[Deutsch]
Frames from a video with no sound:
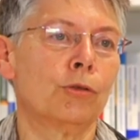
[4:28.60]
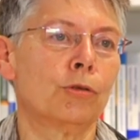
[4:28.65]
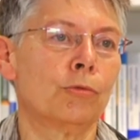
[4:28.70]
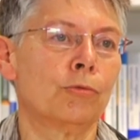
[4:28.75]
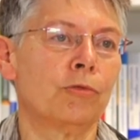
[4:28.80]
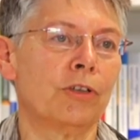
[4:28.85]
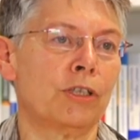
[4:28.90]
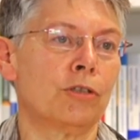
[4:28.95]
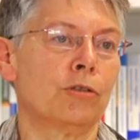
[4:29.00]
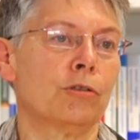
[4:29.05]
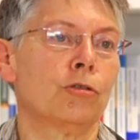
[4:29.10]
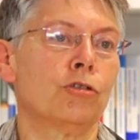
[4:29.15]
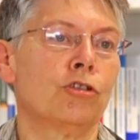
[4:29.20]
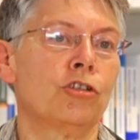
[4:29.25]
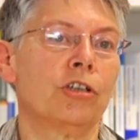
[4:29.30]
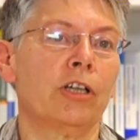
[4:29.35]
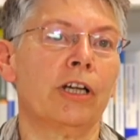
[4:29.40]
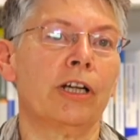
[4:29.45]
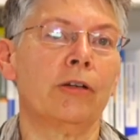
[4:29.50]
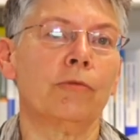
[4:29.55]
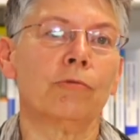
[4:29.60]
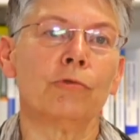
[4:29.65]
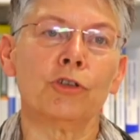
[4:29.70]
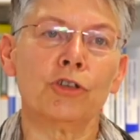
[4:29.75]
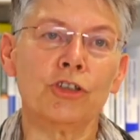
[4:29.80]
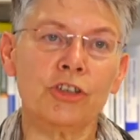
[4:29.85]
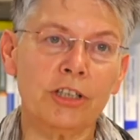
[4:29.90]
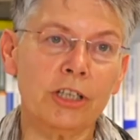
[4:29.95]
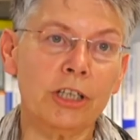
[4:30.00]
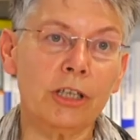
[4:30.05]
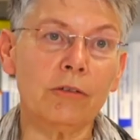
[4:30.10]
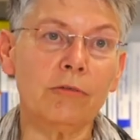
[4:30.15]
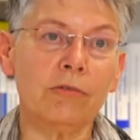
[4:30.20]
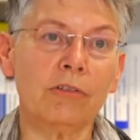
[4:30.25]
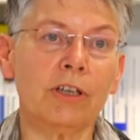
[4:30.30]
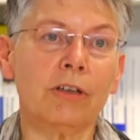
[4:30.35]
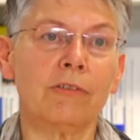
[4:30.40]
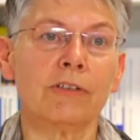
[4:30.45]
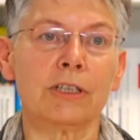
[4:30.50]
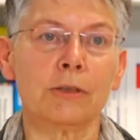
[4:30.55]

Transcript: festzustellen, wo stehen wir,